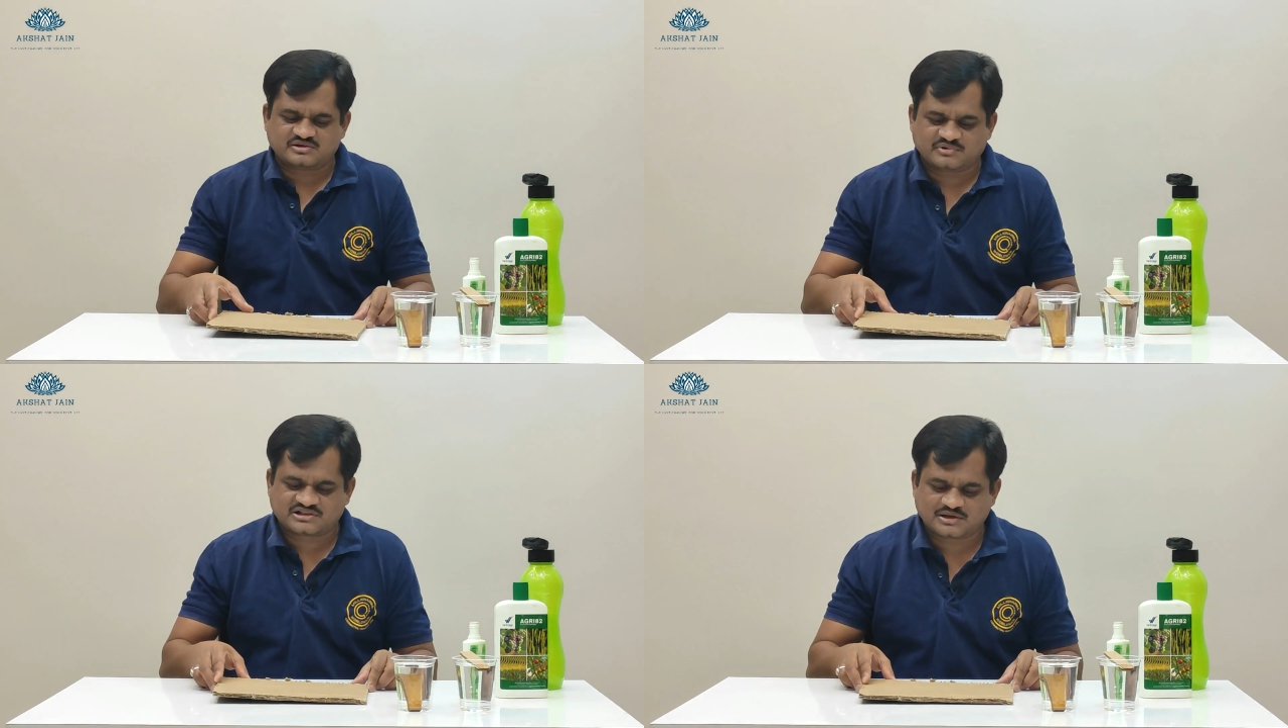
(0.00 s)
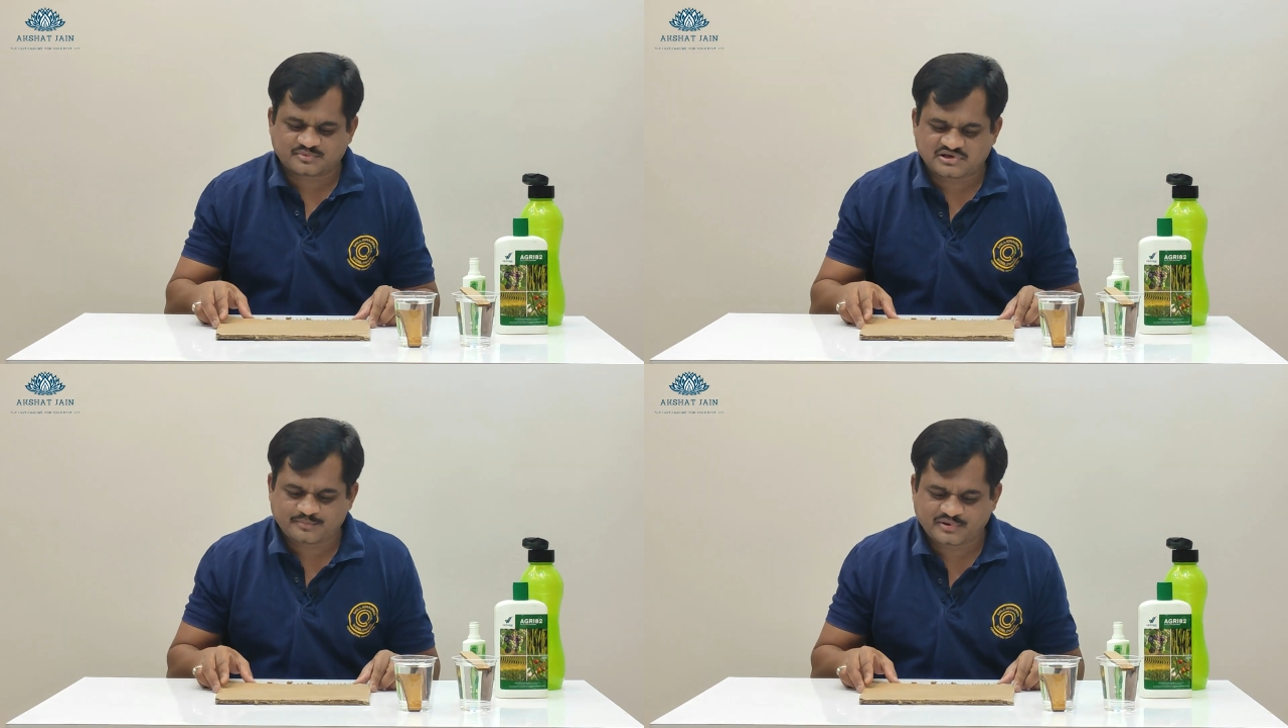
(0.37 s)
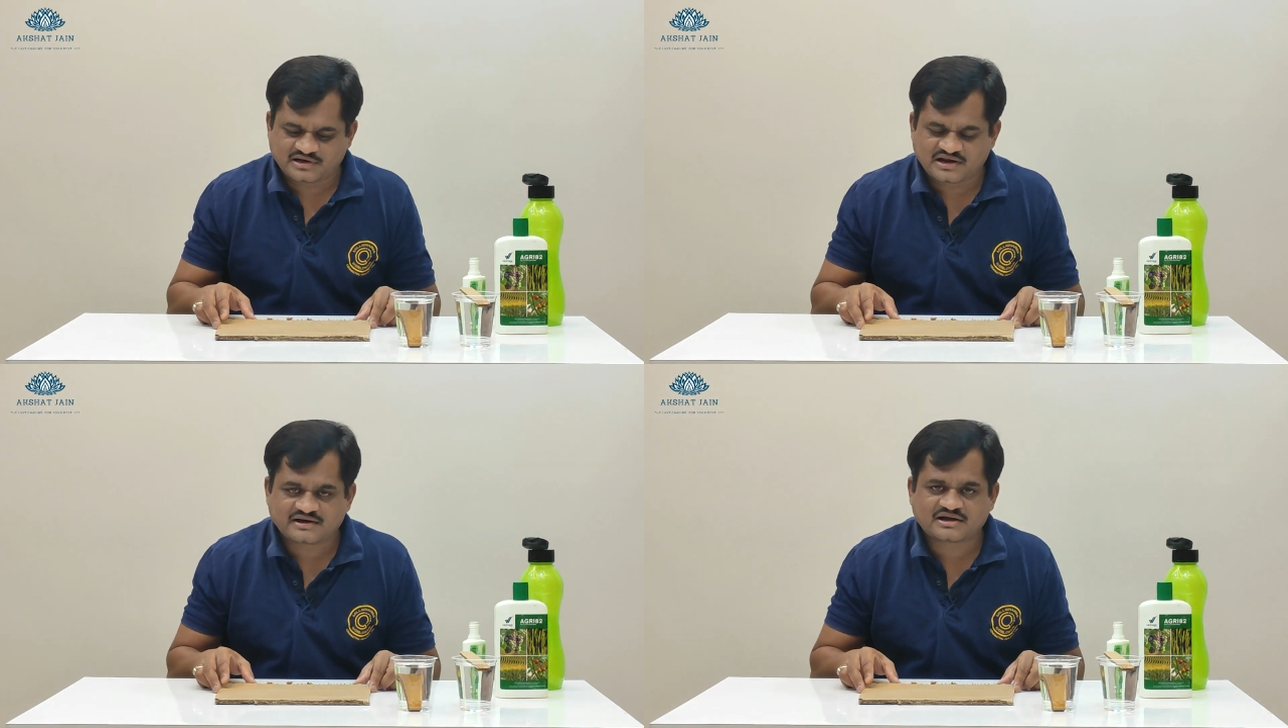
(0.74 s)
से मतलब कि ये
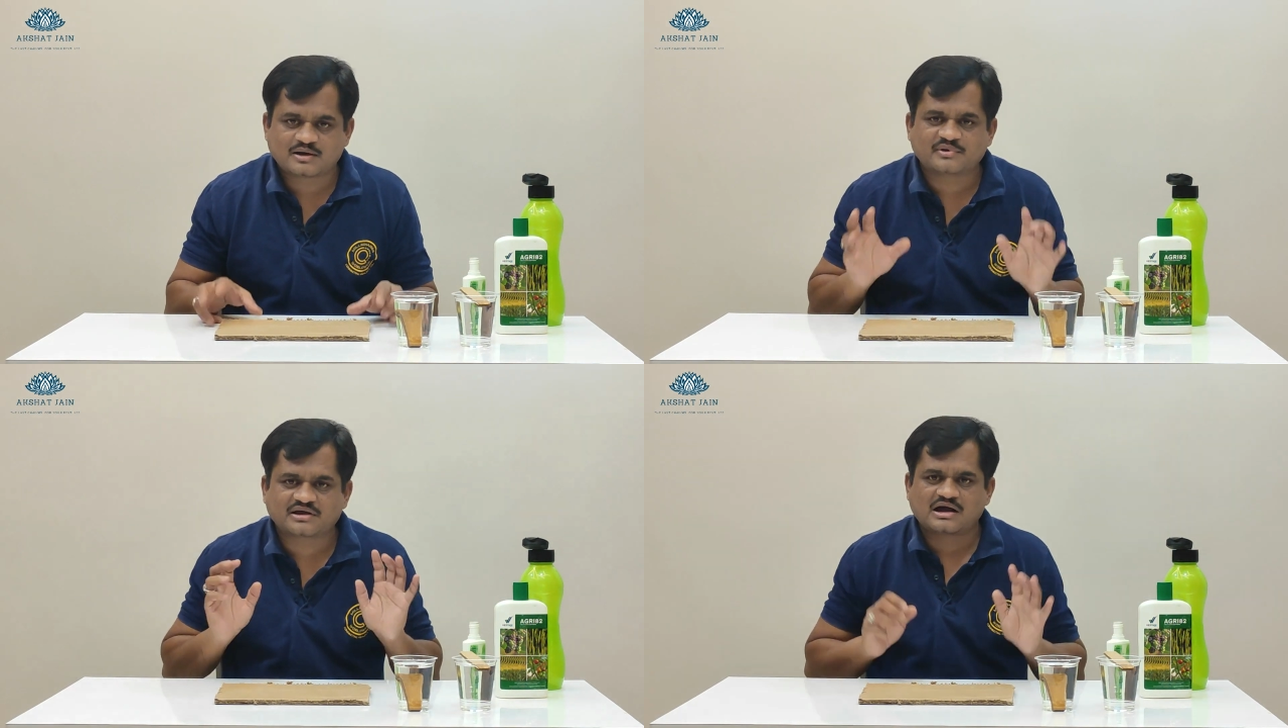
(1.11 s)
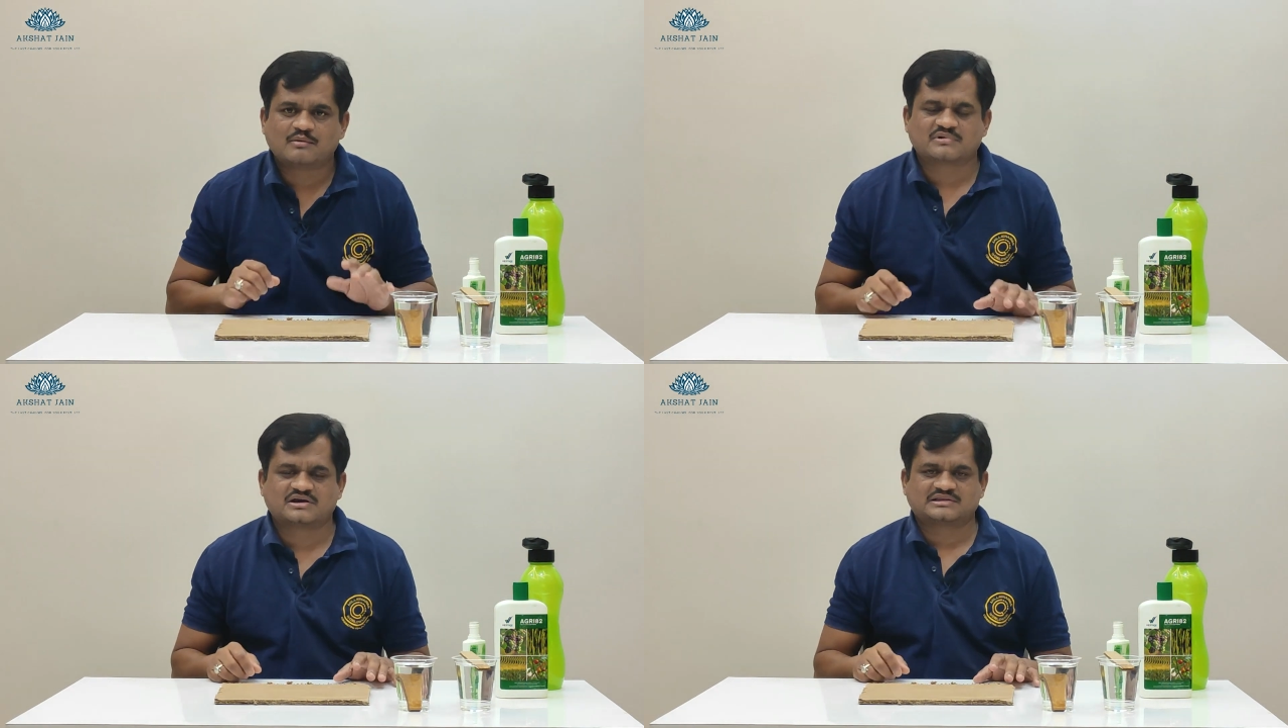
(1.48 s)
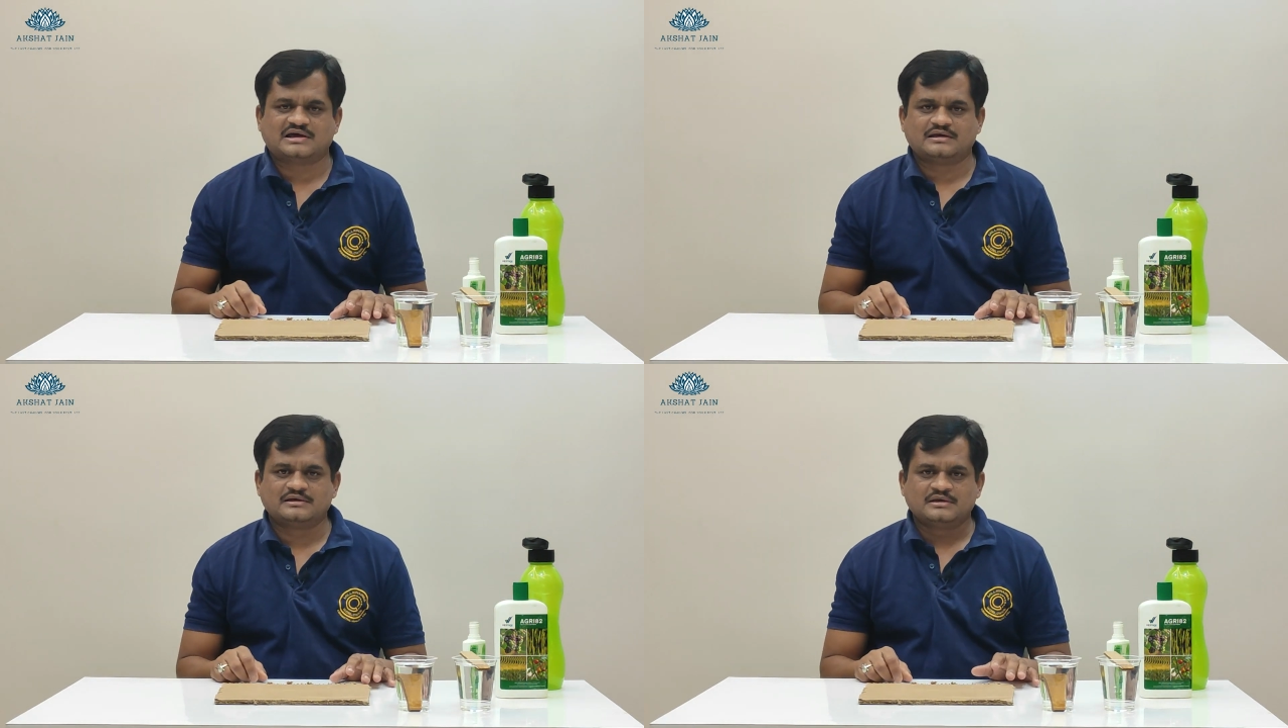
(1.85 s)
फैलाने का भी काम
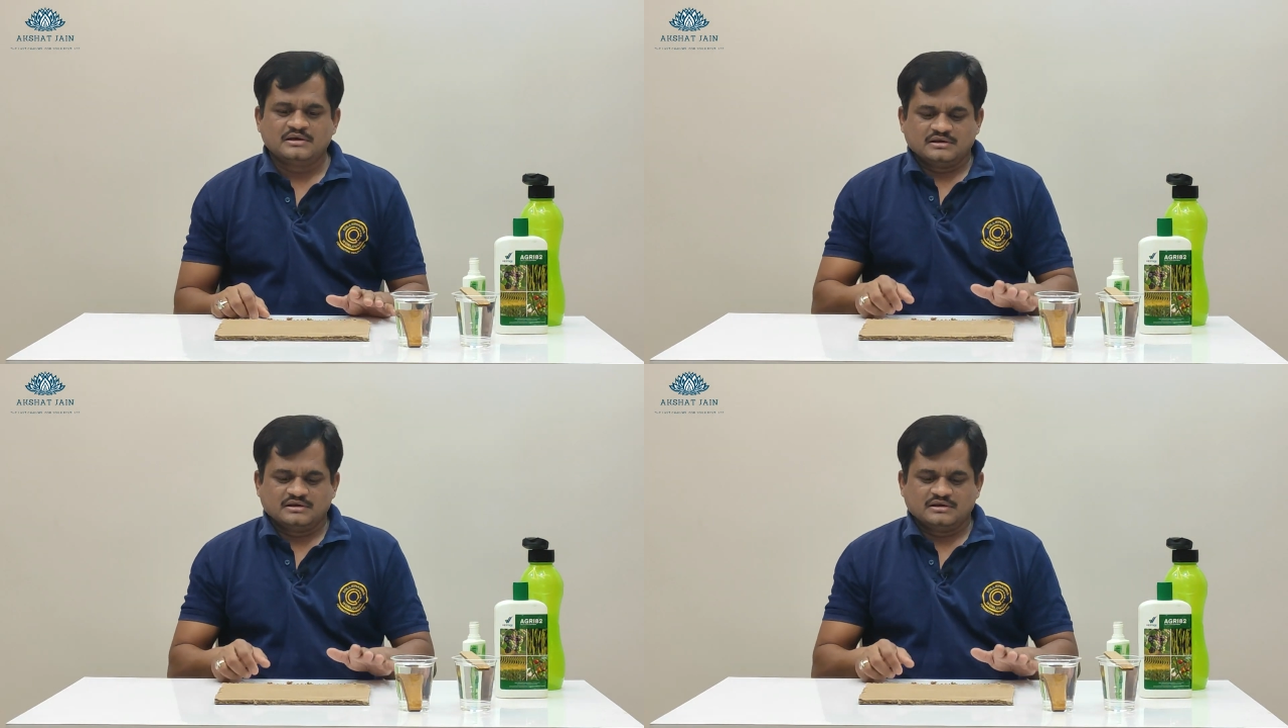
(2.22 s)
करता है